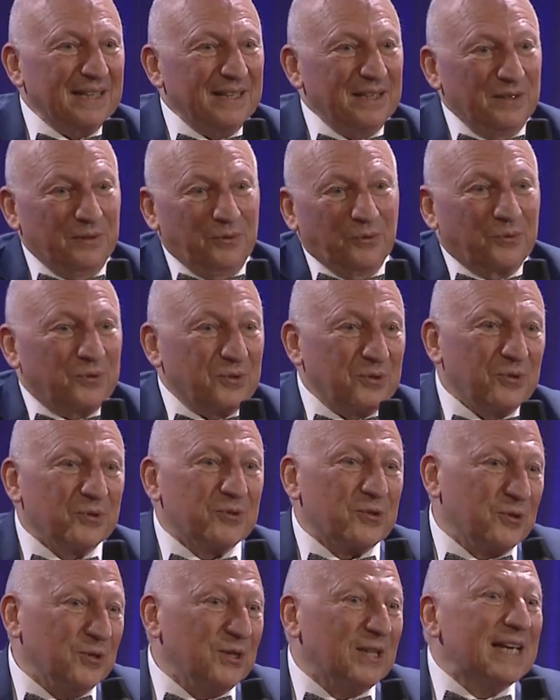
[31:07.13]
Et donc,
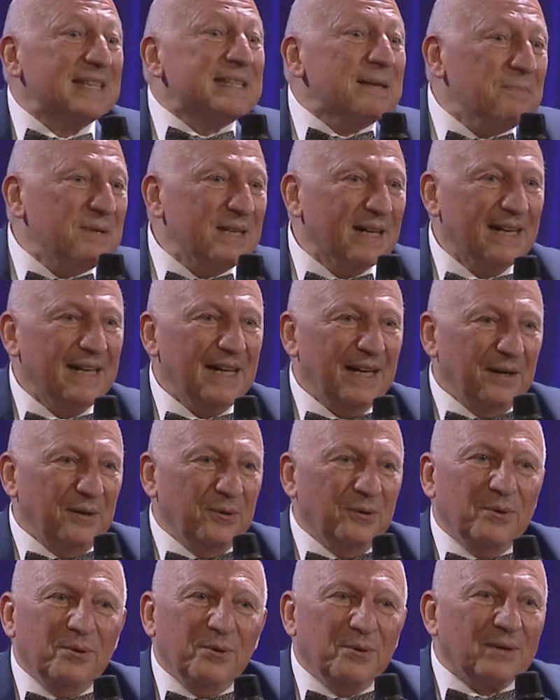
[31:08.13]
je, connais assez bien
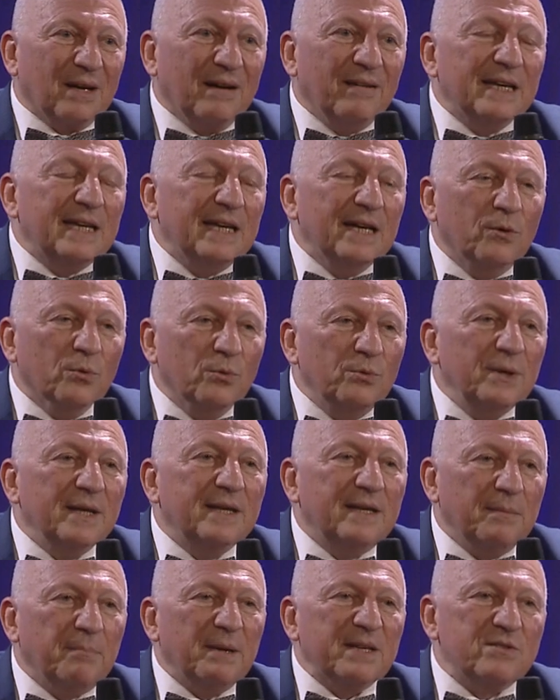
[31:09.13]
le, travail qui conduit et
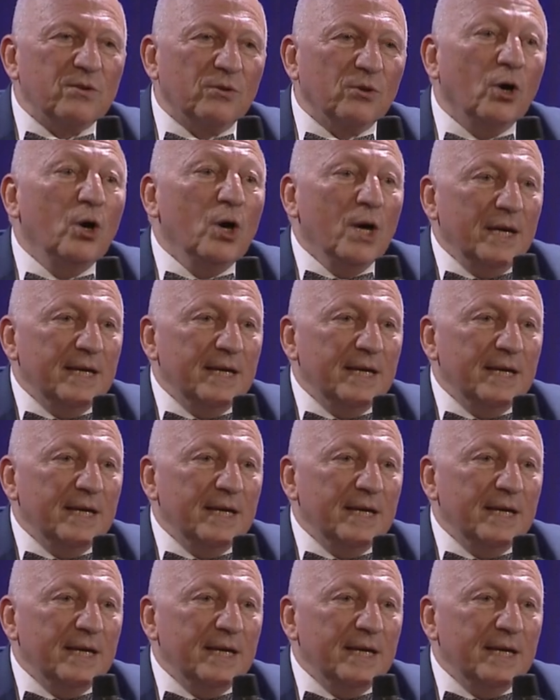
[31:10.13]
qui est passionnant.